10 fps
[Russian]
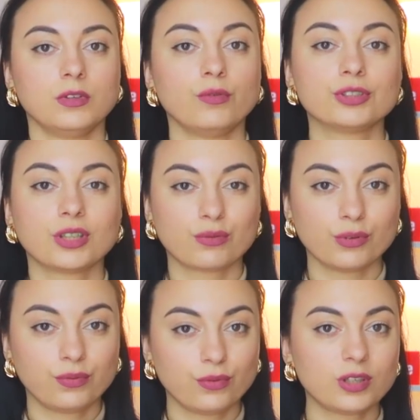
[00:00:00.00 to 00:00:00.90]
вот
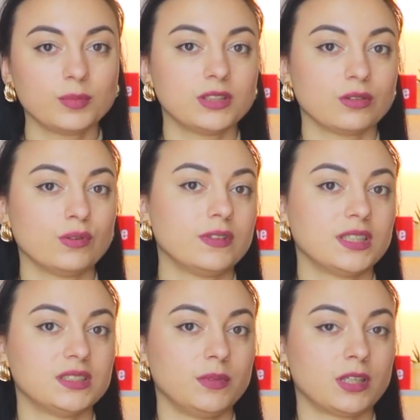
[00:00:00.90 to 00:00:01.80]
такой формы и такого
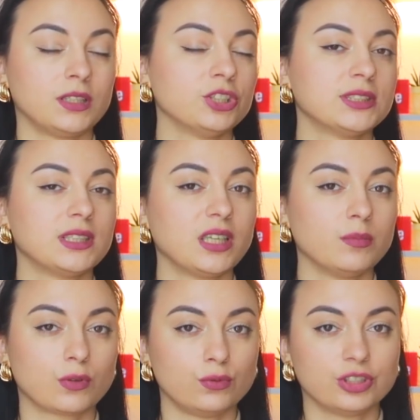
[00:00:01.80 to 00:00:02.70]
размера, даже с
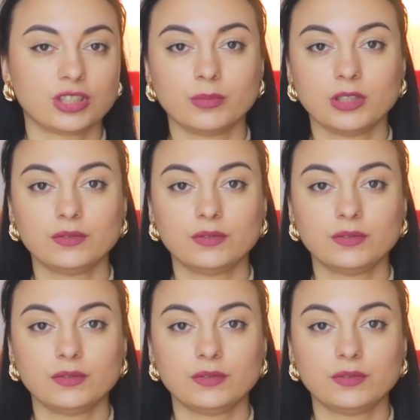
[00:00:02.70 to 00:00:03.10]
такими ручками.